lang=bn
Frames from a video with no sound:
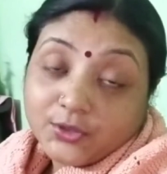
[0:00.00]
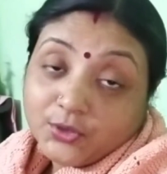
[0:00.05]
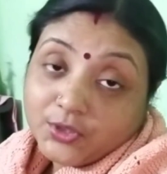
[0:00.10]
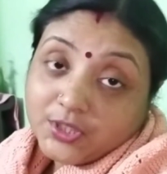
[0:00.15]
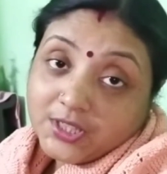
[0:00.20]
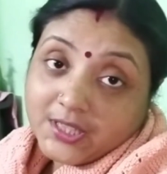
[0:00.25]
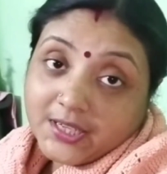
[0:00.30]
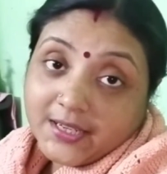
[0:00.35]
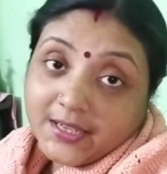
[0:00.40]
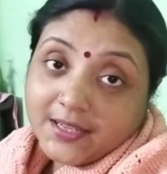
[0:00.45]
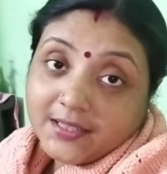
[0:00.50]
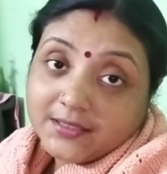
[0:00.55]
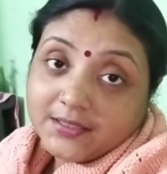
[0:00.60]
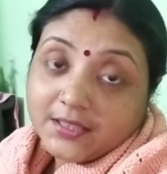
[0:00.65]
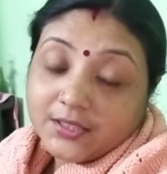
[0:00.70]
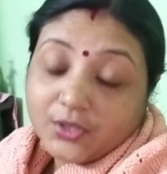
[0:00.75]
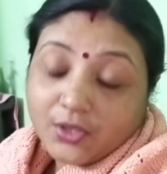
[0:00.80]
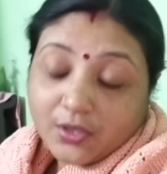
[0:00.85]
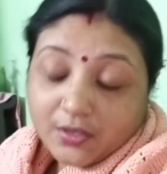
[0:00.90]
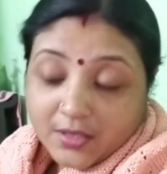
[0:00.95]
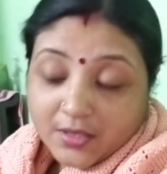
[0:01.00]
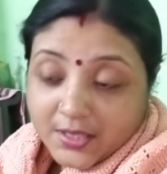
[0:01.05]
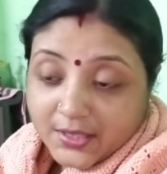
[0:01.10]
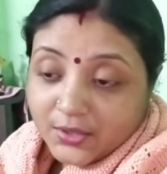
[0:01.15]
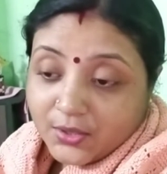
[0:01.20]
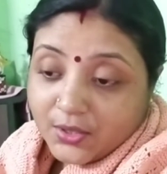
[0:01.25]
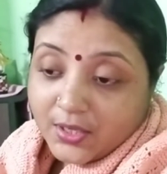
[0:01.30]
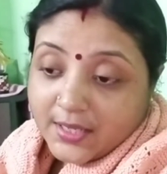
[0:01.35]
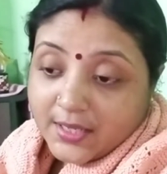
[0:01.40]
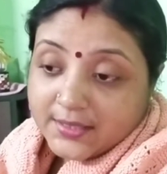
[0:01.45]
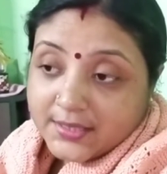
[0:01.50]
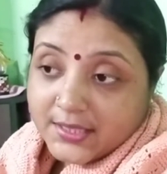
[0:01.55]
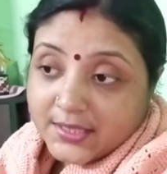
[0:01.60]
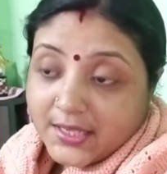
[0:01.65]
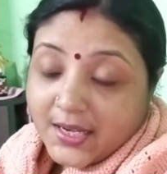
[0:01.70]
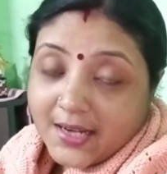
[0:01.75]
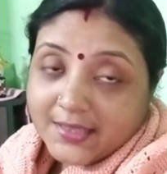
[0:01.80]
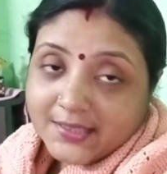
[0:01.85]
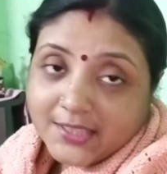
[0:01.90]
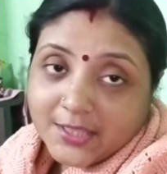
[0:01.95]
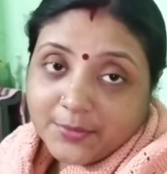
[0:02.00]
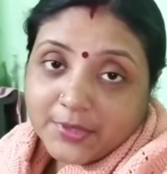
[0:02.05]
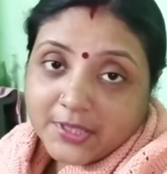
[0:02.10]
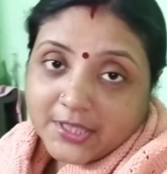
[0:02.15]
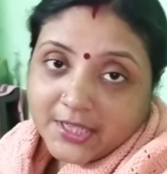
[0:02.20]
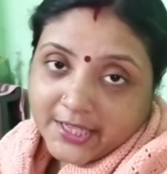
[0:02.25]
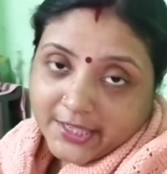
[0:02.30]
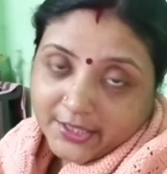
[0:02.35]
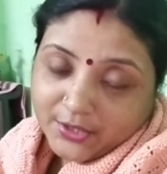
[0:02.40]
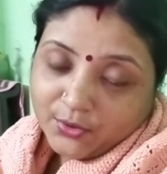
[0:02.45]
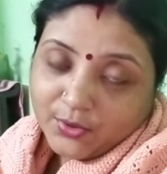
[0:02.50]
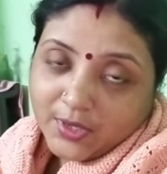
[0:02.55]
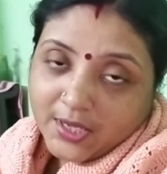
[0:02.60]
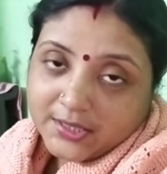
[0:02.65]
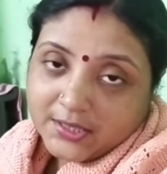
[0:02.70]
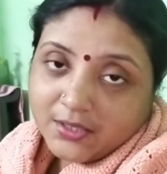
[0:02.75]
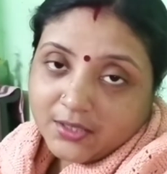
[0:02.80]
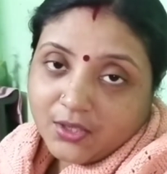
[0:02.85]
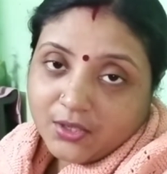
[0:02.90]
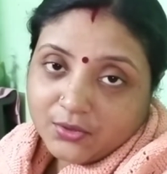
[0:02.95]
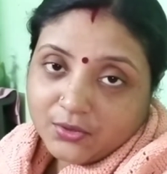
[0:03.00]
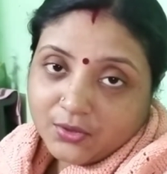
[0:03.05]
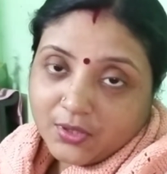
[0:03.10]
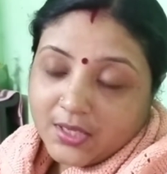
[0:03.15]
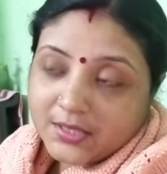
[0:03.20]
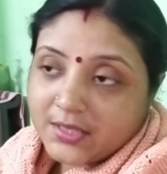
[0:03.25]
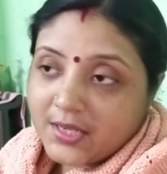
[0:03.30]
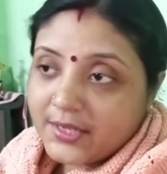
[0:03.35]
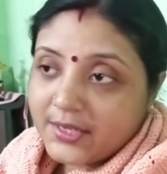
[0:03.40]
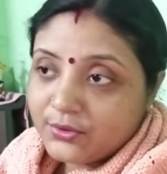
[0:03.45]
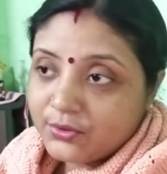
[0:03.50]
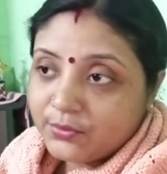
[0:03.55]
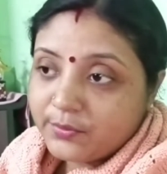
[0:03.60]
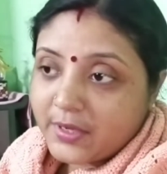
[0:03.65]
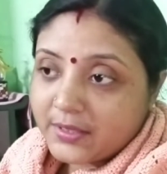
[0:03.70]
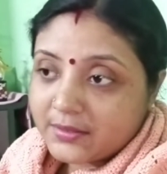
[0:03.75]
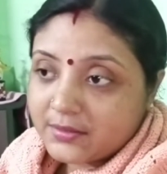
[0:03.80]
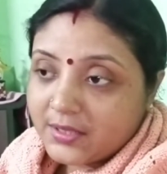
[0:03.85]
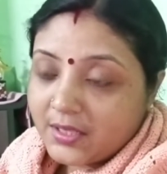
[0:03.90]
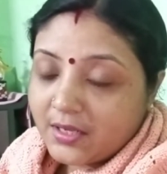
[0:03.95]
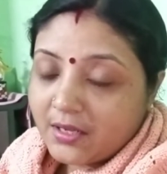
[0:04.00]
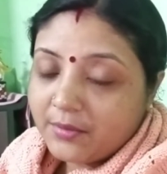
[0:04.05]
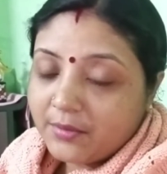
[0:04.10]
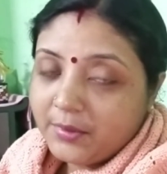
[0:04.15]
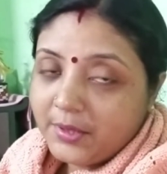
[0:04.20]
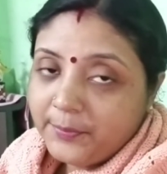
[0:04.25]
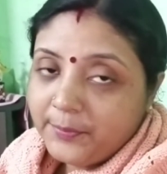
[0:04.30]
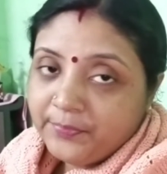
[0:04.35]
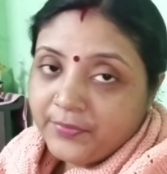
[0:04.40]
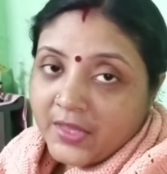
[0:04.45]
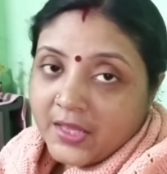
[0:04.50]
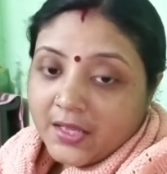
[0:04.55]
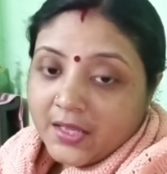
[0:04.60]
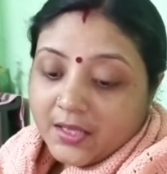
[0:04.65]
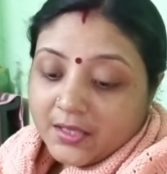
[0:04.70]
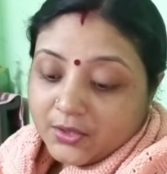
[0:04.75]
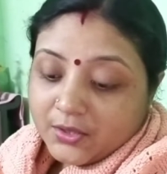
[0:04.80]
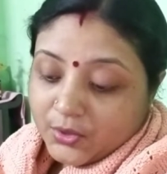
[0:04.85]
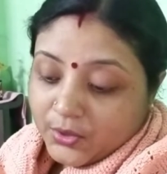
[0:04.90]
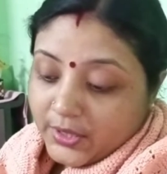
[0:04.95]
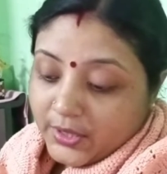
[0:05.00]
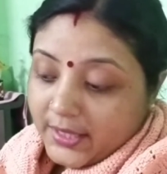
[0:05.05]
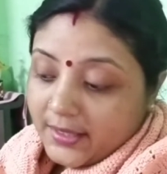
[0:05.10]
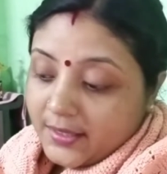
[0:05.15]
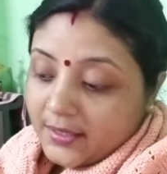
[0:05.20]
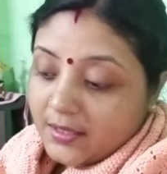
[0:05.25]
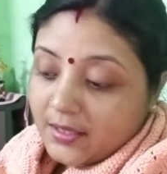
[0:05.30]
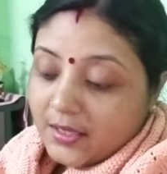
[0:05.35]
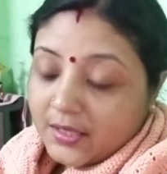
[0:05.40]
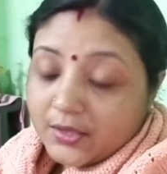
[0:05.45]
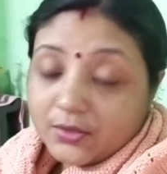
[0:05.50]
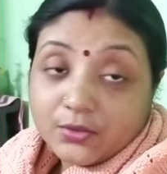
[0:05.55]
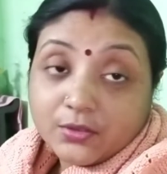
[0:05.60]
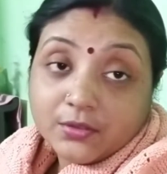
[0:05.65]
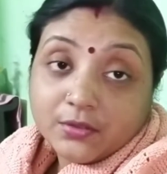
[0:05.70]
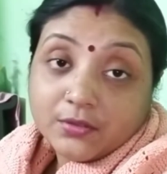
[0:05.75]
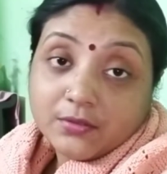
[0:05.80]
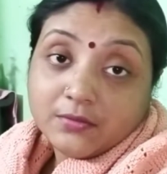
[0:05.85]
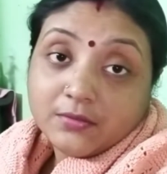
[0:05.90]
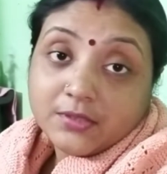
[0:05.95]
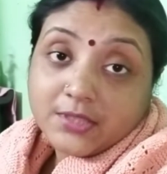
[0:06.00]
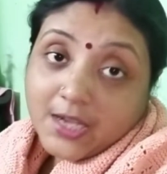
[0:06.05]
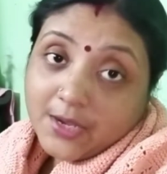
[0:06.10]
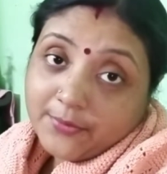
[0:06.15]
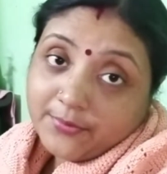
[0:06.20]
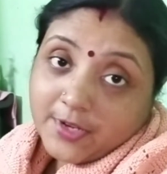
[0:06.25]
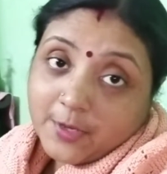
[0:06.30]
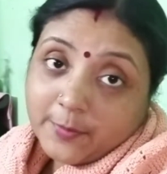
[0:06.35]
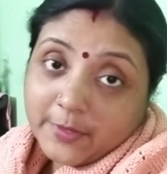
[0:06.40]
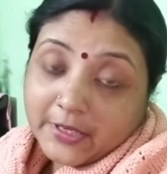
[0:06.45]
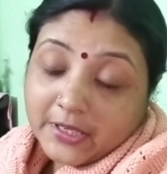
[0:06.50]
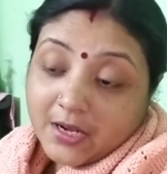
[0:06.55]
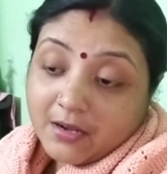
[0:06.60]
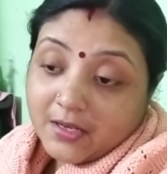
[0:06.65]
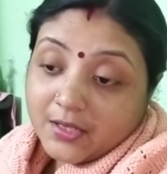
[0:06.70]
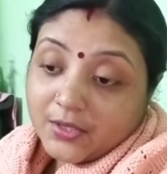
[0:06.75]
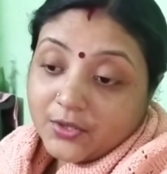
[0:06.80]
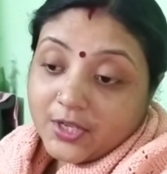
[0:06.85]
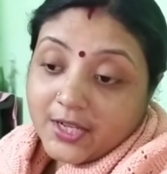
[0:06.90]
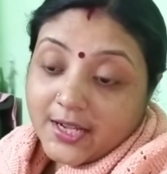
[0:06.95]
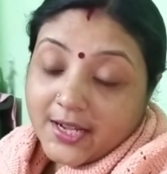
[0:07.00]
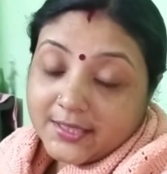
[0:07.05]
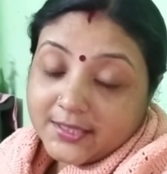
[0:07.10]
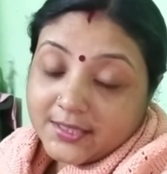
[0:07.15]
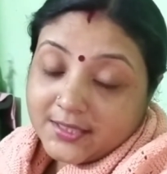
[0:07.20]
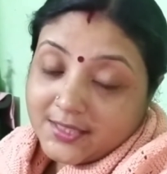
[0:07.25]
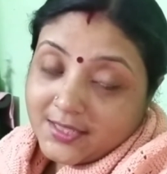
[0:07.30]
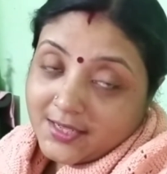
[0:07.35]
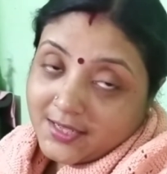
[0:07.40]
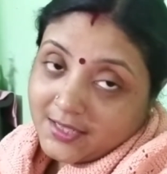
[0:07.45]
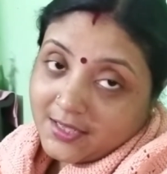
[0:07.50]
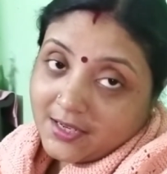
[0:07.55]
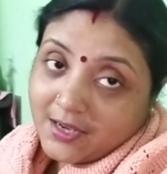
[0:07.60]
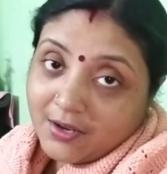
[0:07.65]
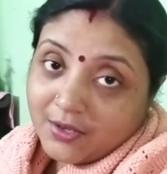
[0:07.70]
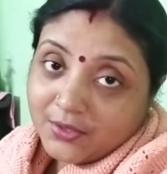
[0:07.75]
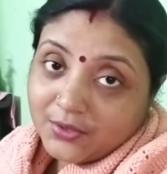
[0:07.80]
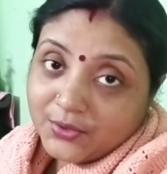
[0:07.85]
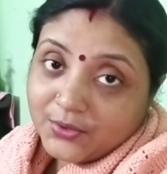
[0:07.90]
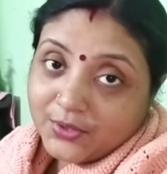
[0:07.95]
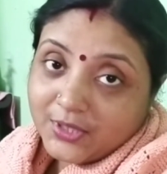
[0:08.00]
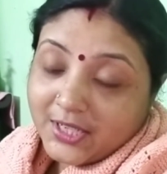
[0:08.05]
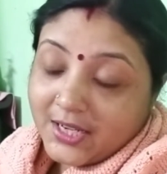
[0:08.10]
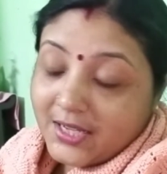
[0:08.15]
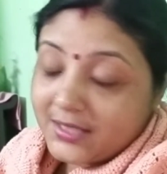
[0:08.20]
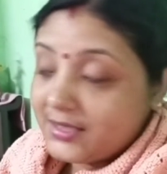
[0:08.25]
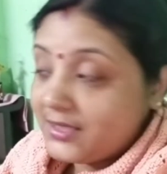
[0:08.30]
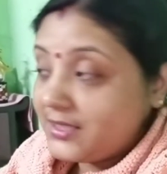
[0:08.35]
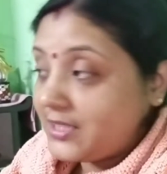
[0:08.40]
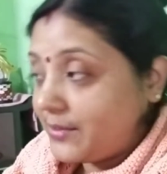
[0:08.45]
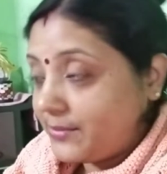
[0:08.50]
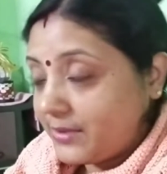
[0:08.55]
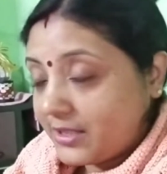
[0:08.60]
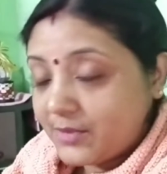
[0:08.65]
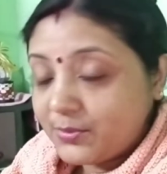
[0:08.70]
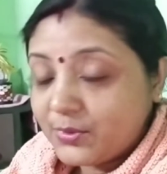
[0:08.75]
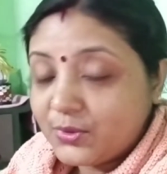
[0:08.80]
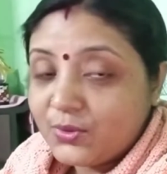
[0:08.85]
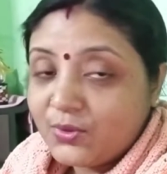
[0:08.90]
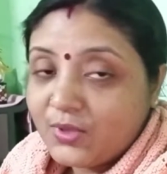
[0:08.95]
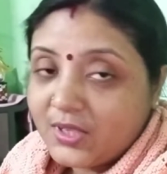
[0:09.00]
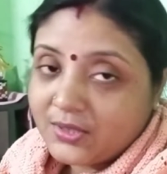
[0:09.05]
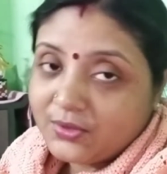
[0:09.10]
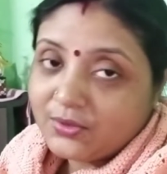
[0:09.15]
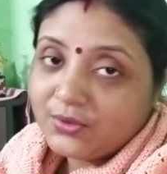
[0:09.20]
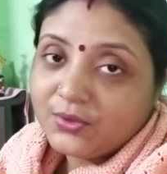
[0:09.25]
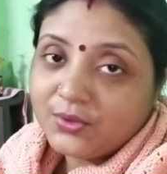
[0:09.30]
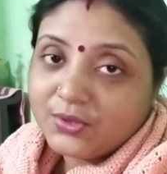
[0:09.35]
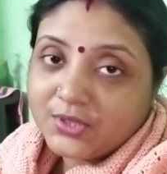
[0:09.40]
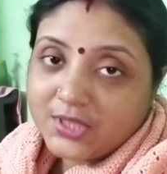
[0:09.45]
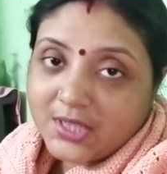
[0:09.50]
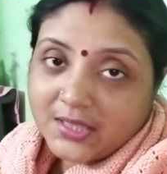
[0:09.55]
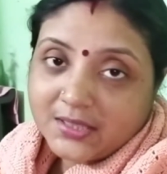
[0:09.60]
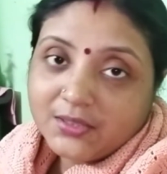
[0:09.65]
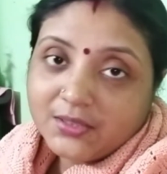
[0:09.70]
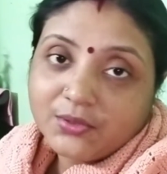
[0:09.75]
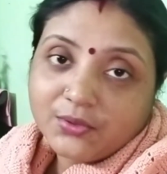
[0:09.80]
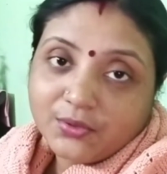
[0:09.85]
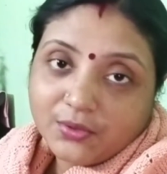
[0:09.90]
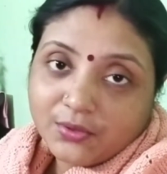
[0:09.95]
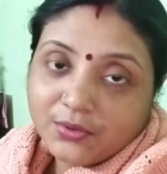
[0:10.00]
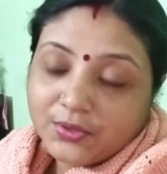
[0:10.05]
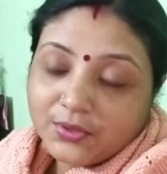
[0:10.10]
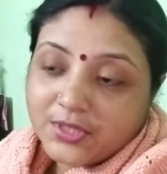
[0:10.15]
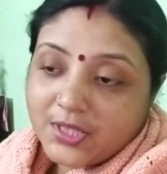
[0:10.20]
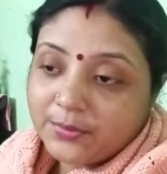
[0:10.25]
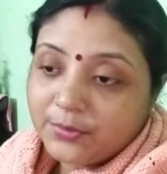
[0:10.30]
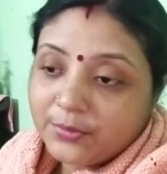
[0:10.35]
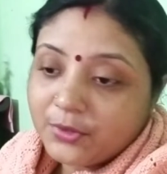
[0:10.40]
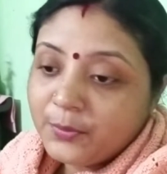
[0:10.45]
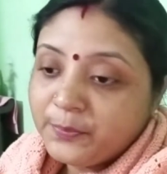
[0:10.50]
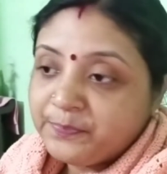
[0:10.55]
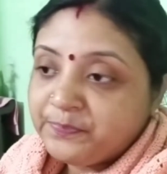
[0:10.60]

চিকেন আছে তরকারিও আছে আটা মাখা একটু আছে হয়তো আটা একটু মাখতে হবে তো এই এখনও চাপ আমার খাওয়া হয়ে গেছে ছেলেকে খাওয়ানো হয়ে গেছে জামা কাপড়গুলো এখনও গোছায়নি ওগুলো গোছাবো